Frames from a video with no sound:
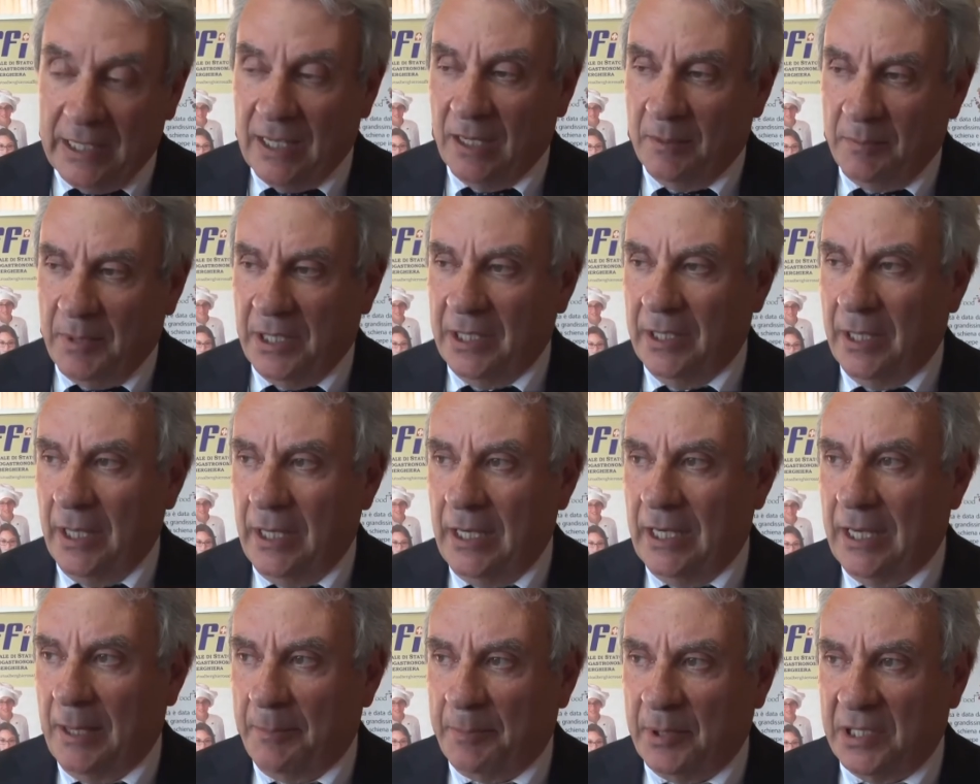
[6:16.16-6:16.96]
gli
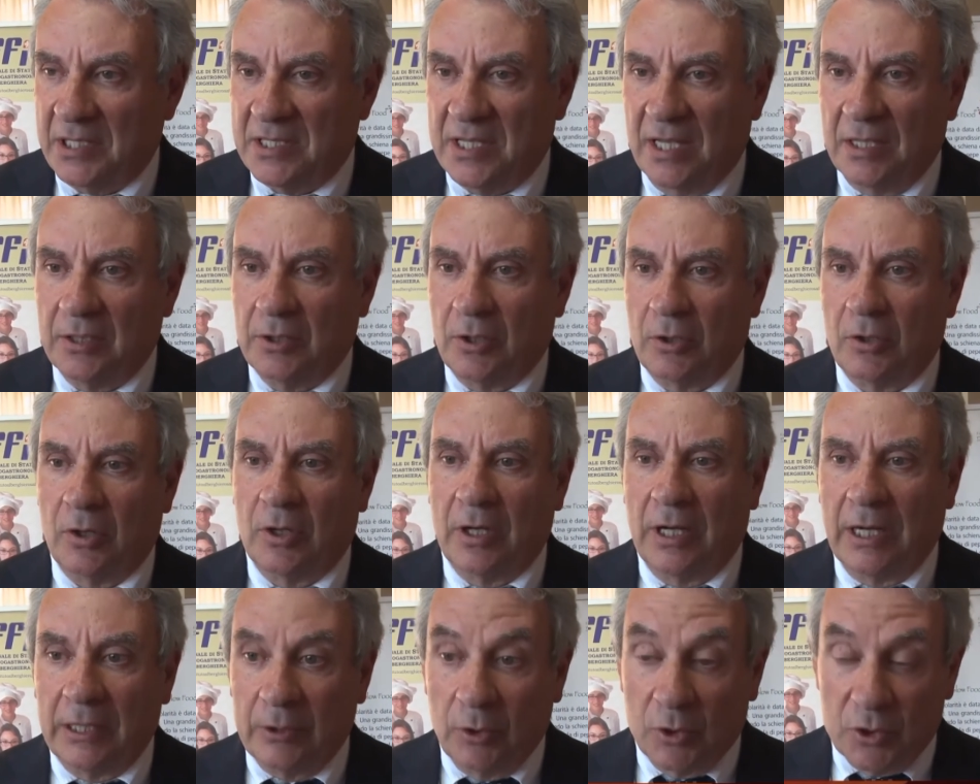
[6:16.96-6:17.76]
alberghieri rappresentano
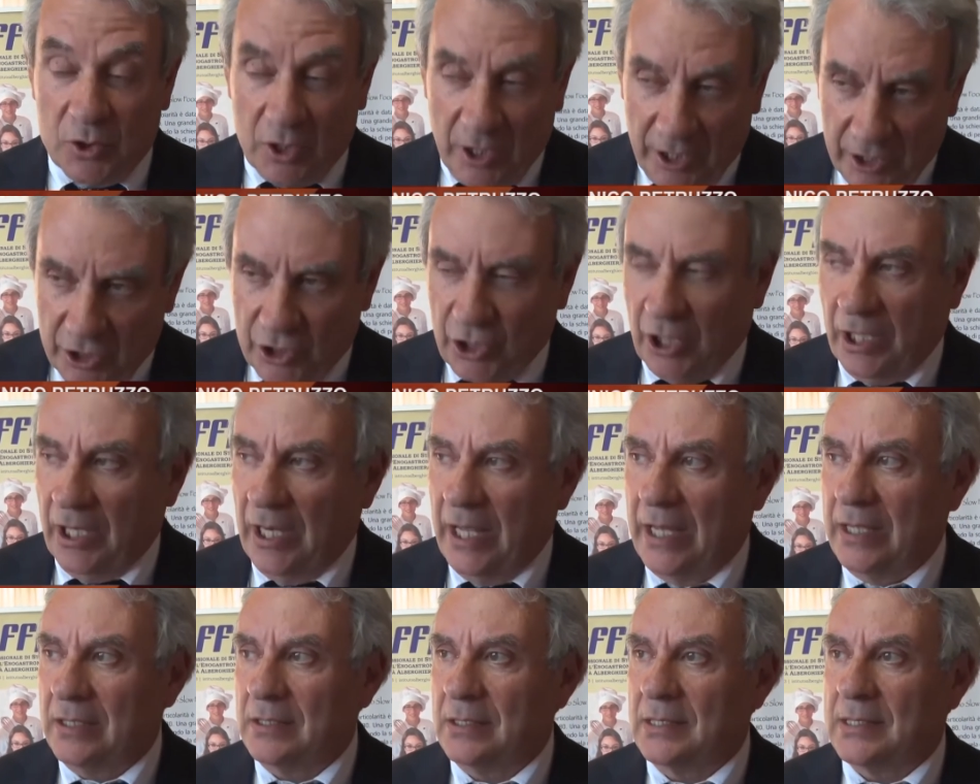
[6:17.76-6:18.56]
la nostra
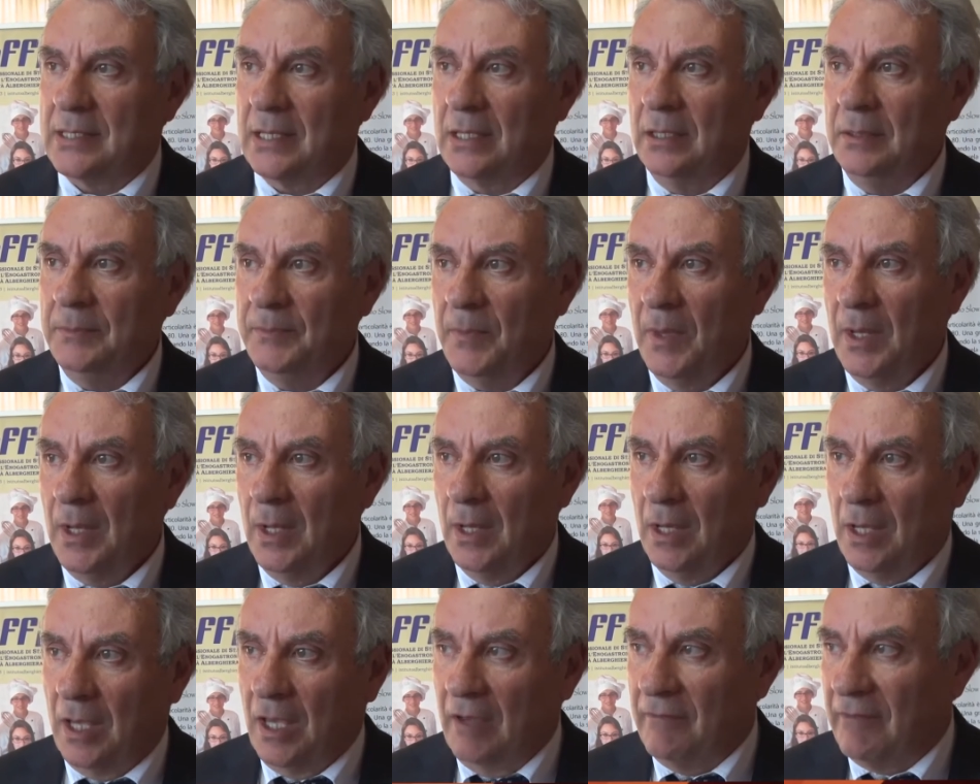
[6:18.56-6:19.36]
eccellenza,
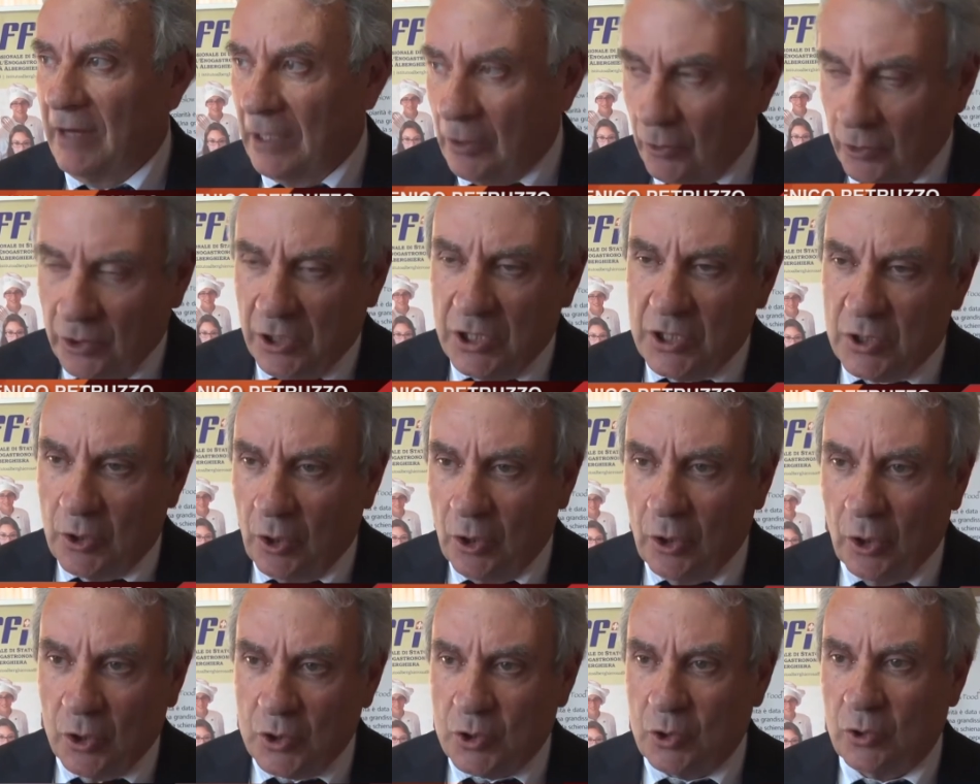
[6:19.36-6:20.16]
che valorizzano
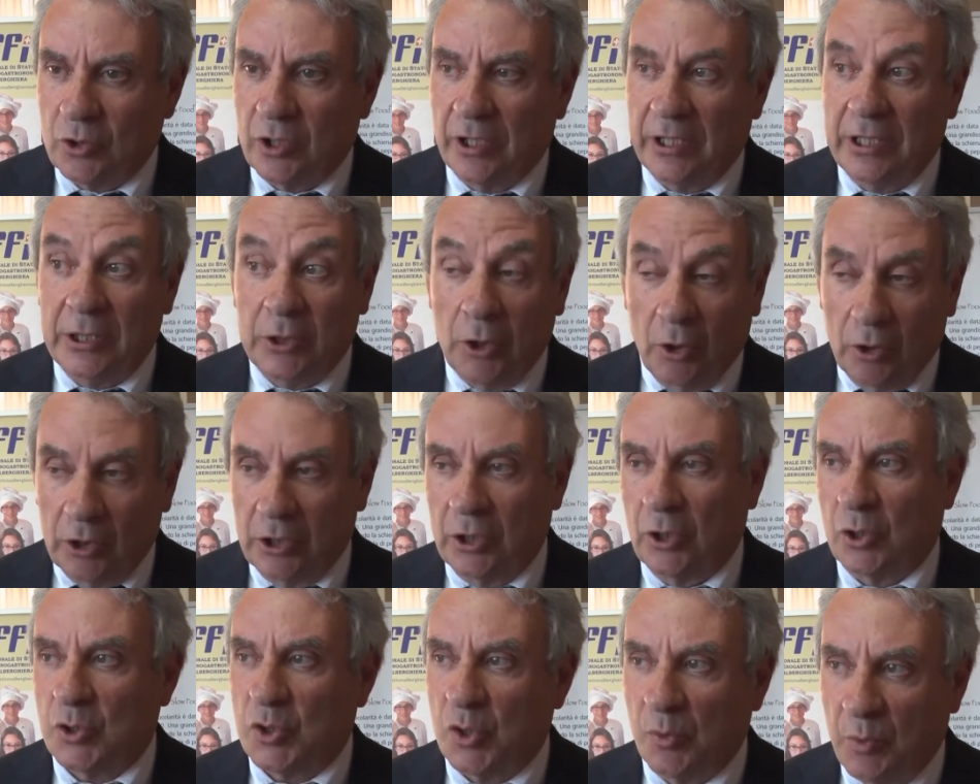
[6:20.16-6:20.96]
il nostro territorio,
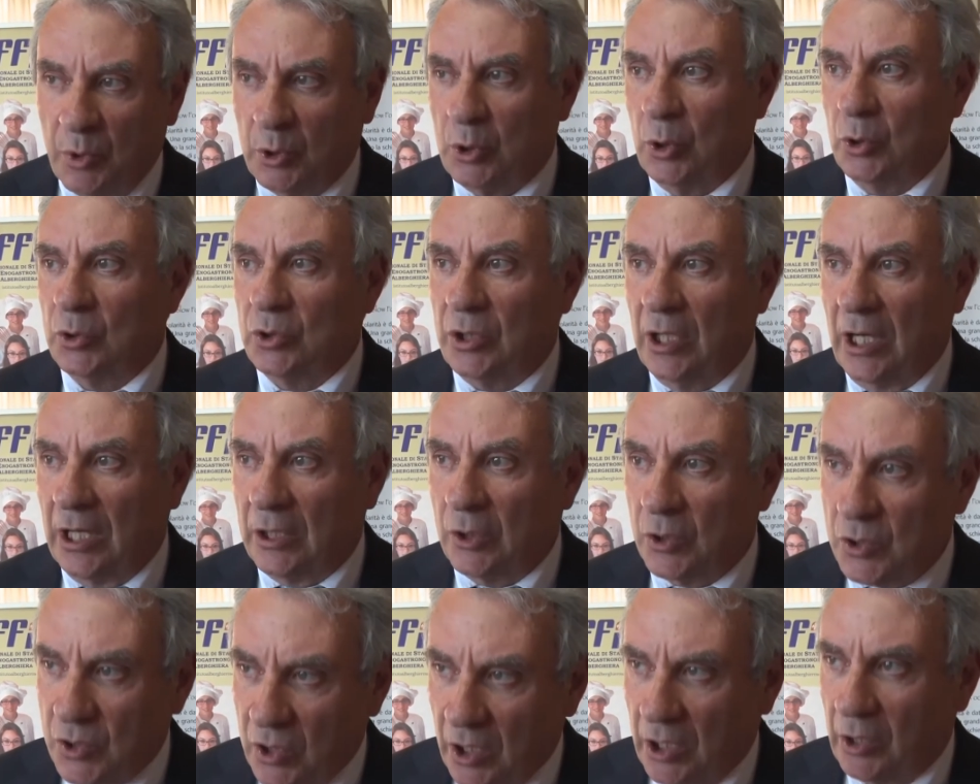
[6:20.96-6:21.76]
i nostri prodotti e la
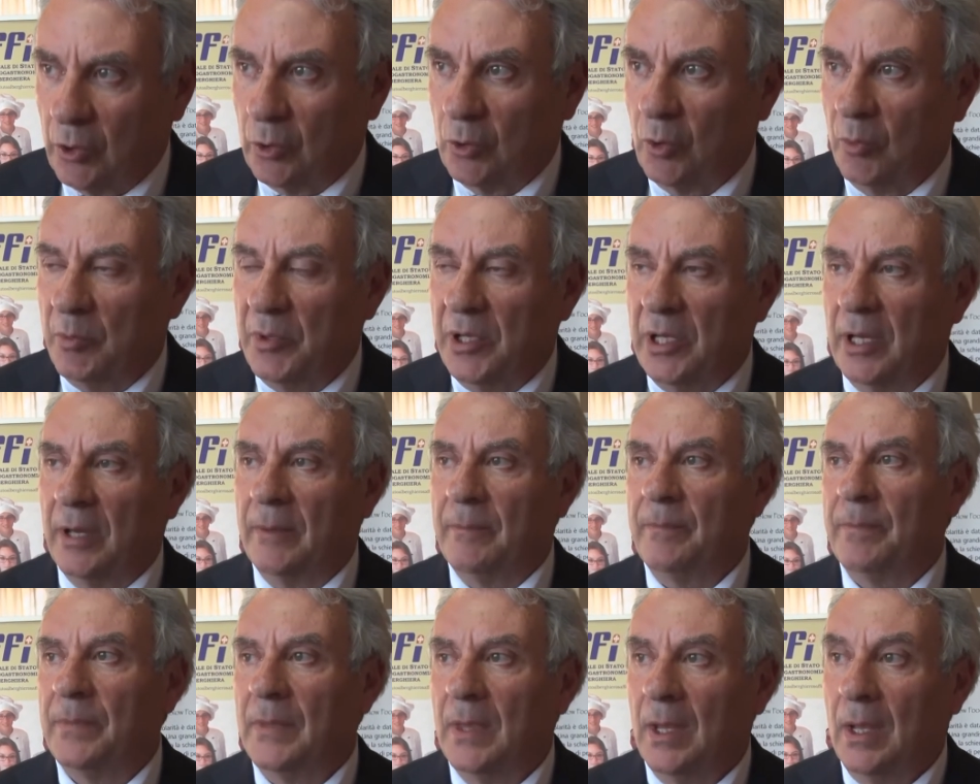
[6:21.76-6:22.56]
nostra economia.
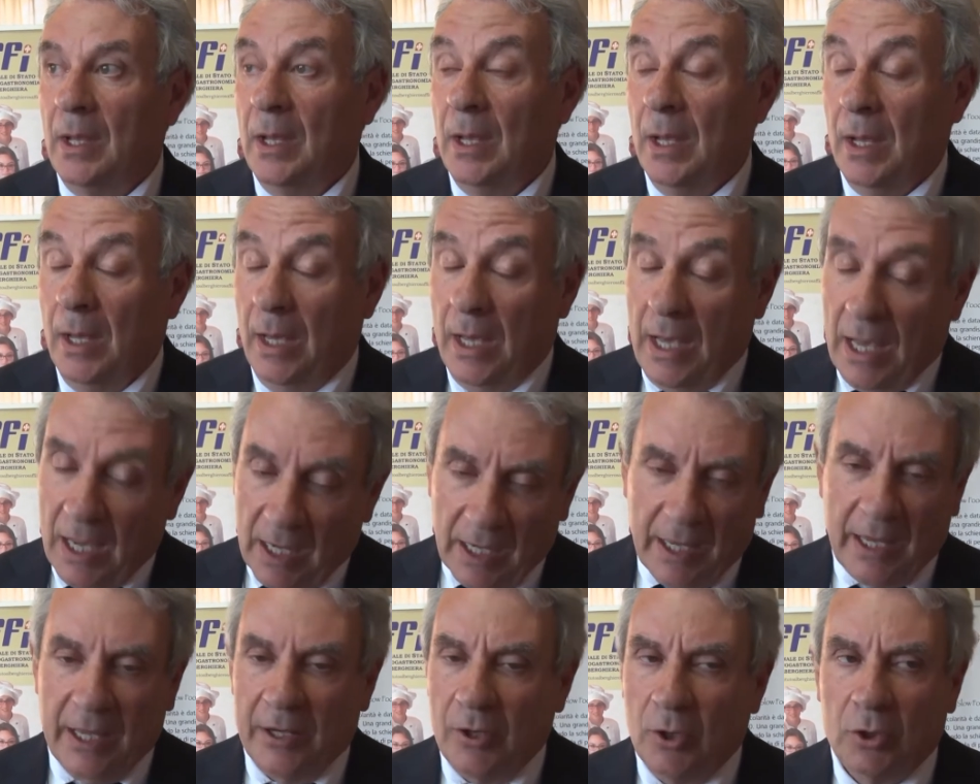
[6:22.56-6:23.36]
È
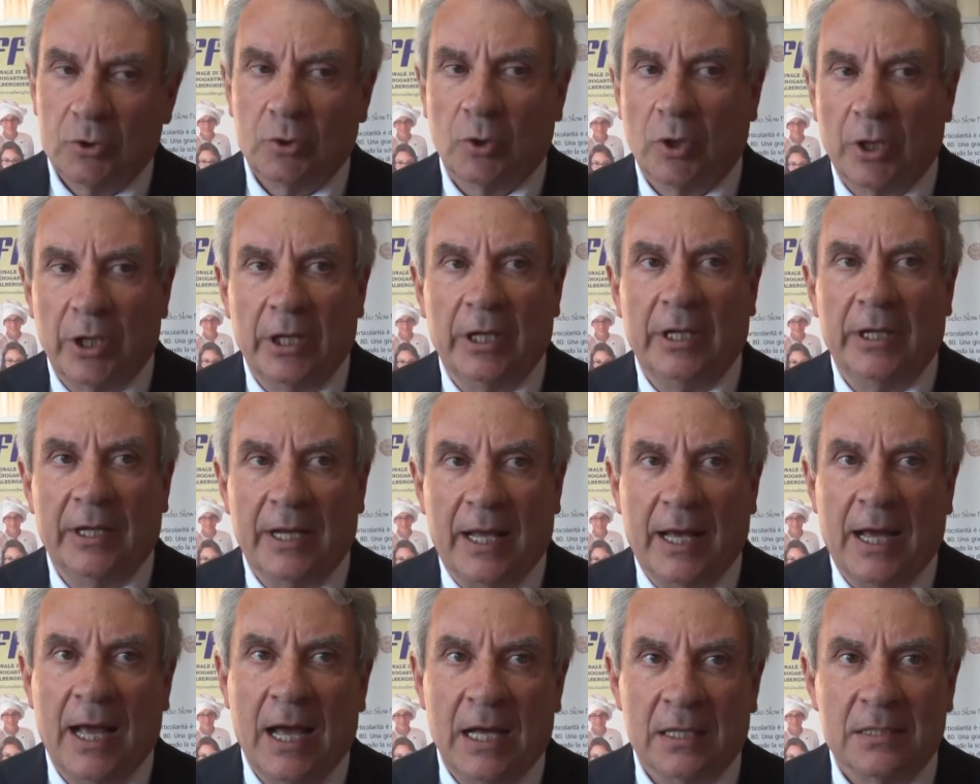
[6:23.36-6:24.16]
anche noto che i
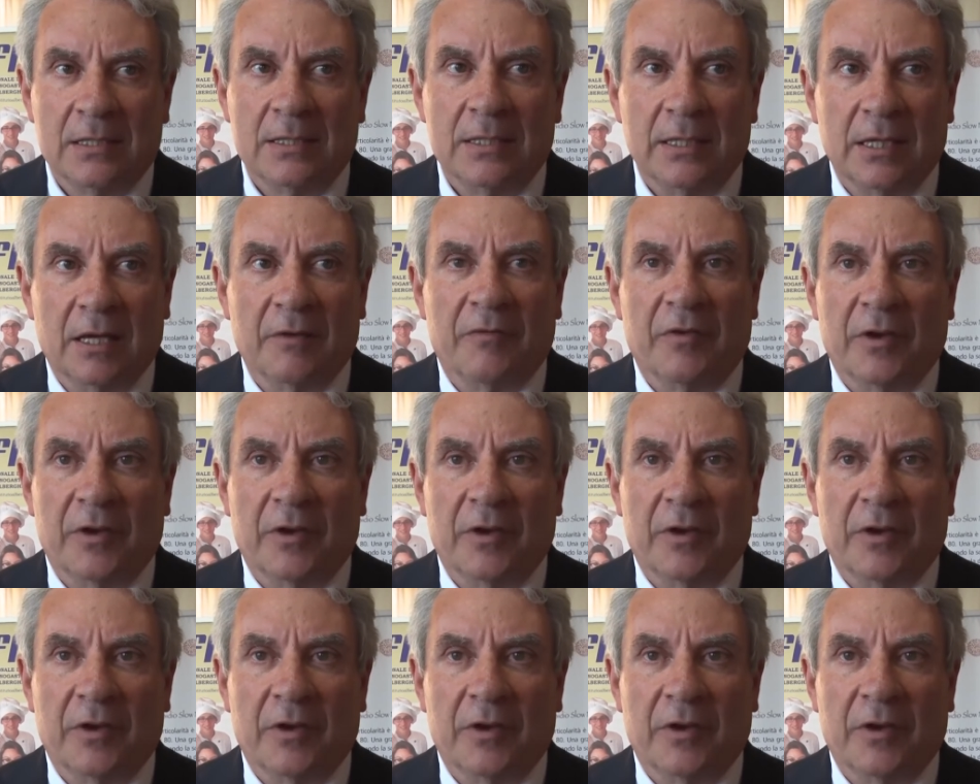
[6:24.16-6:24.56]
ragazzi che